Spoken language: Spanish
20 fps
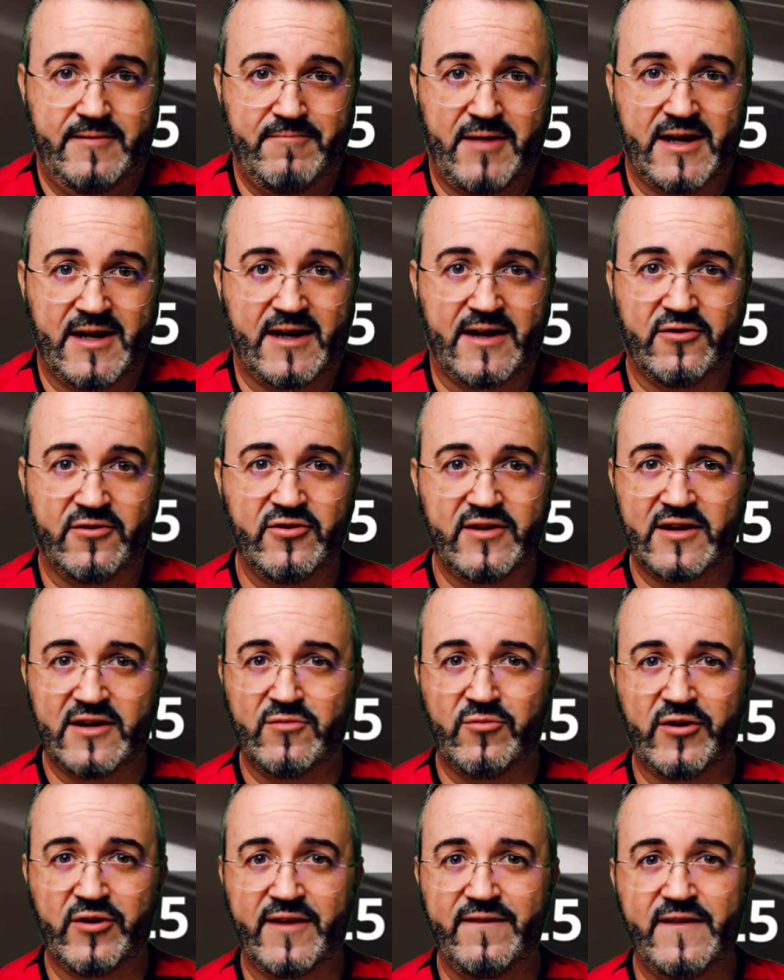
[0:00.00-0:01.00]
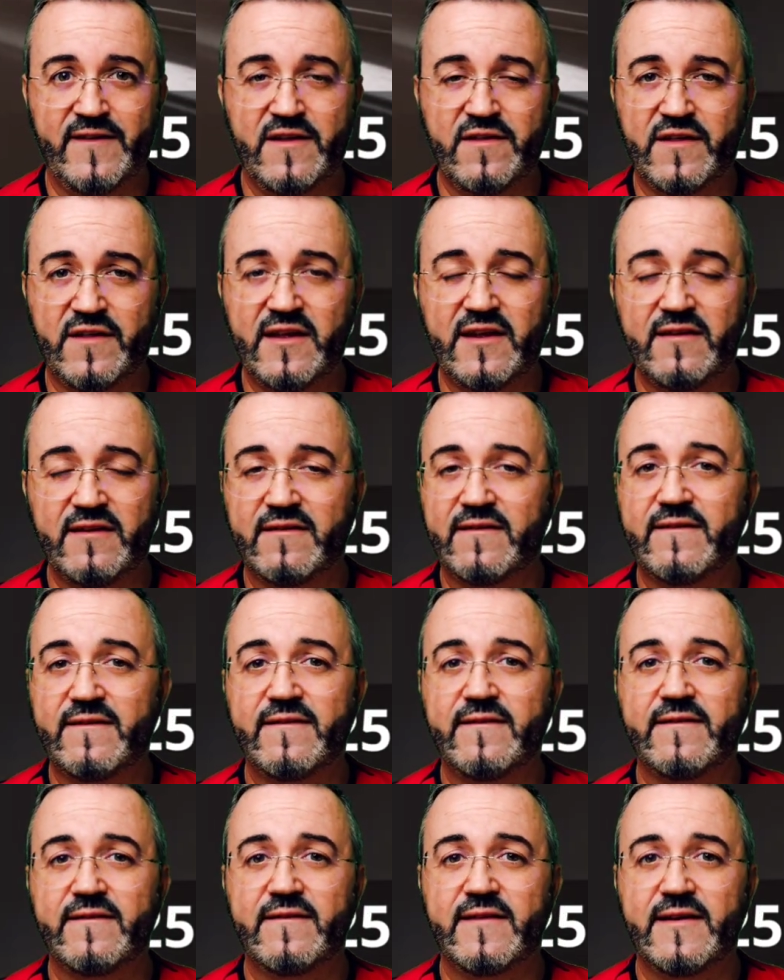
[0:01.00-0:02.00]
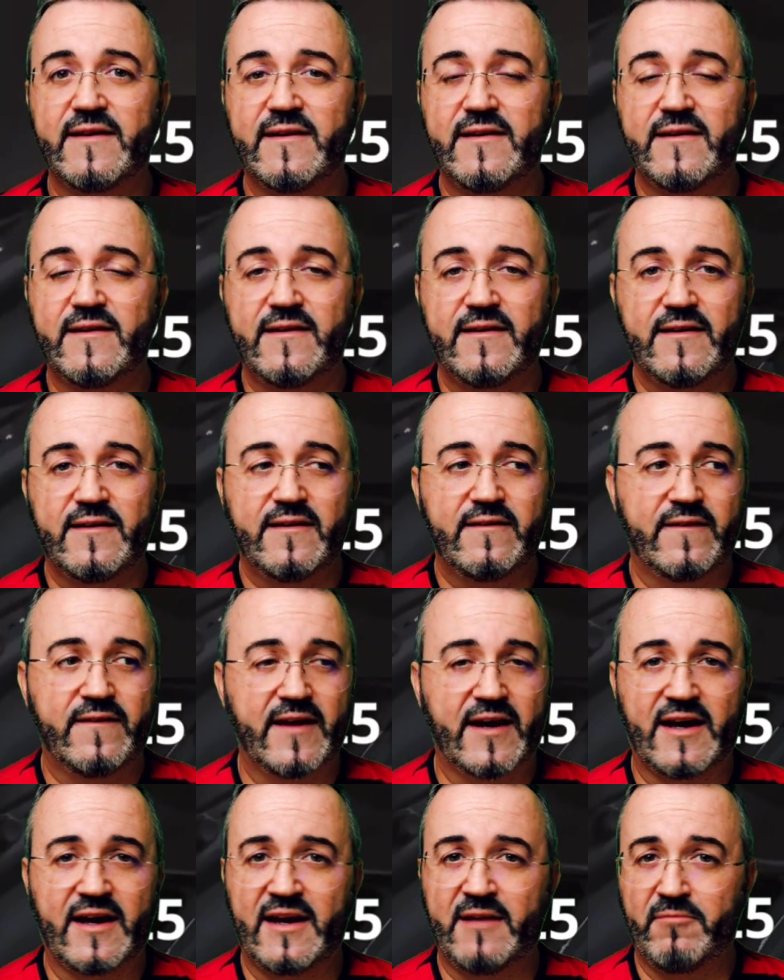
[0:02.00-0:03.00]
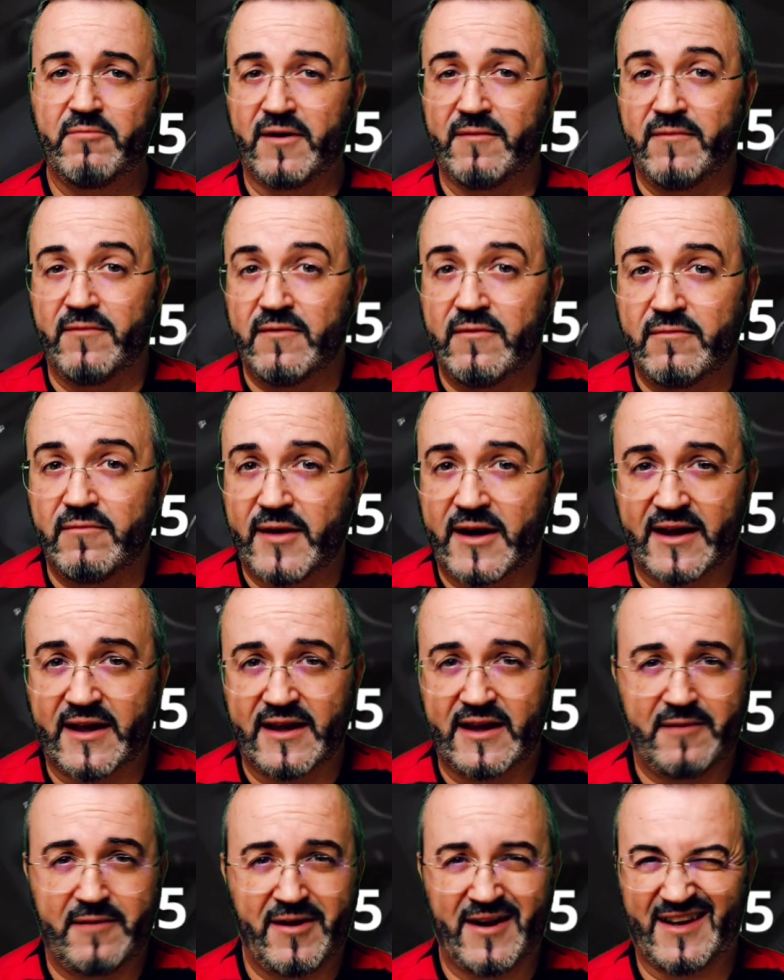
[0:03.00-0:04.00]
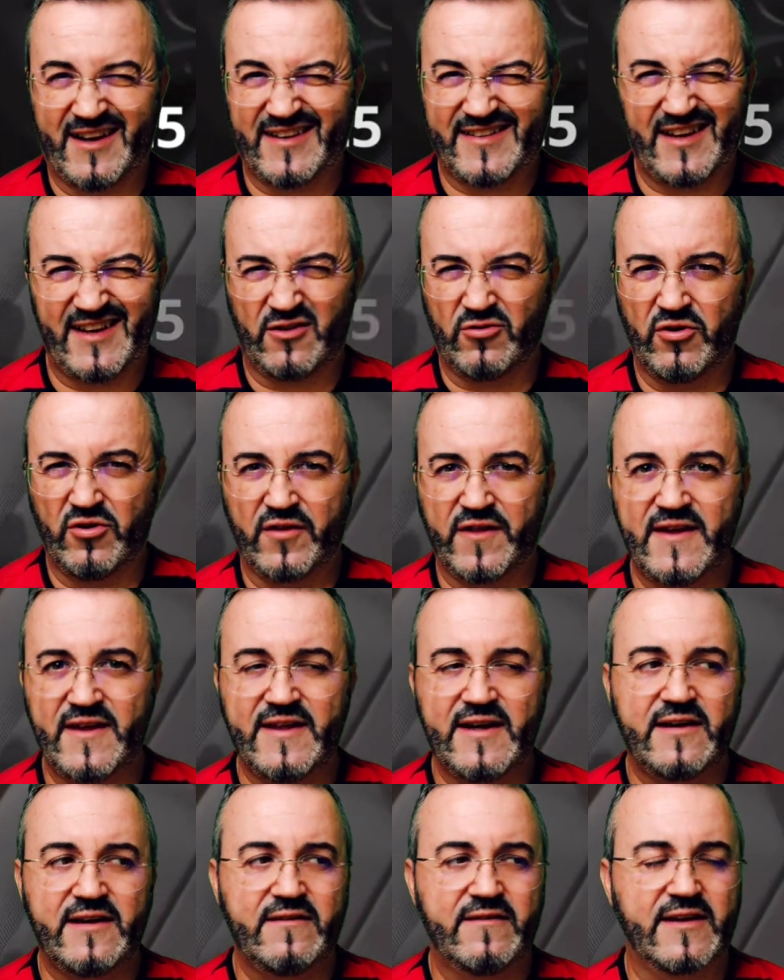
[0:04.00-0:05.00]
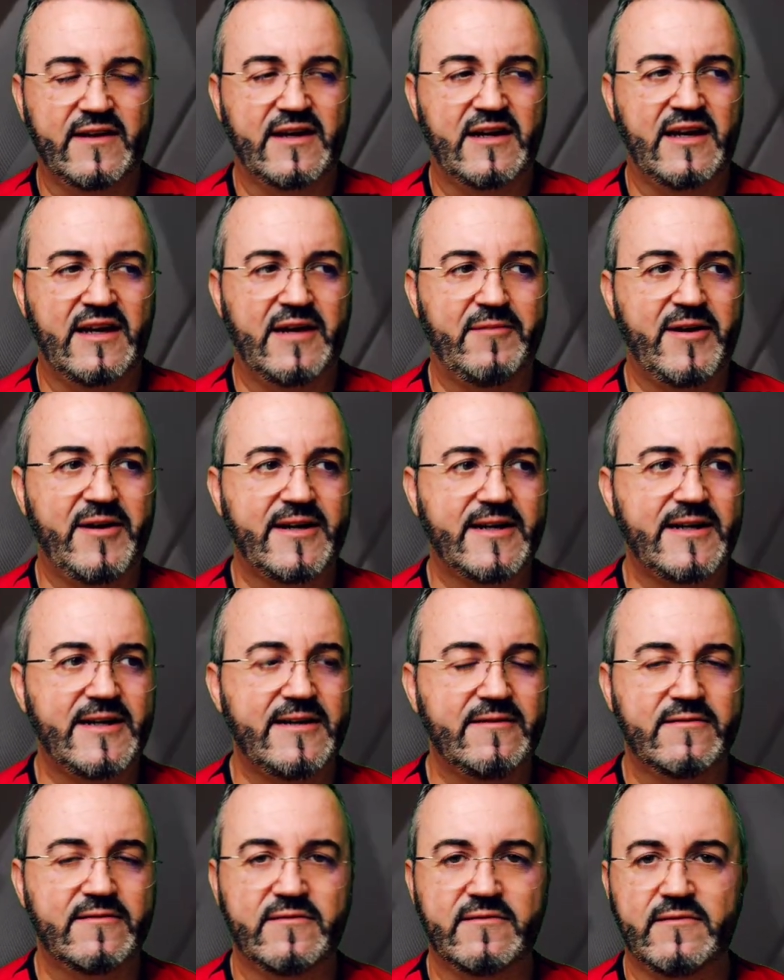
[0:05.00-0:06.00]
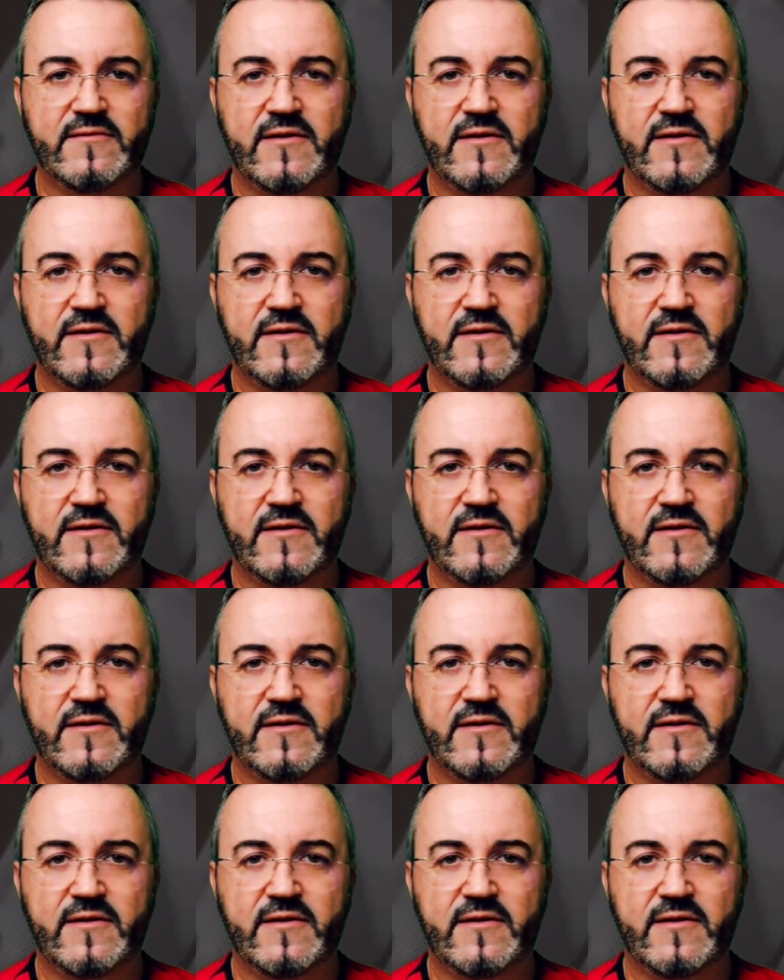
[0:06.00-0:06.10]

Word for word: en bancarrota, como quien dice. Dejan para que la marca sea conocida, dejan la marca,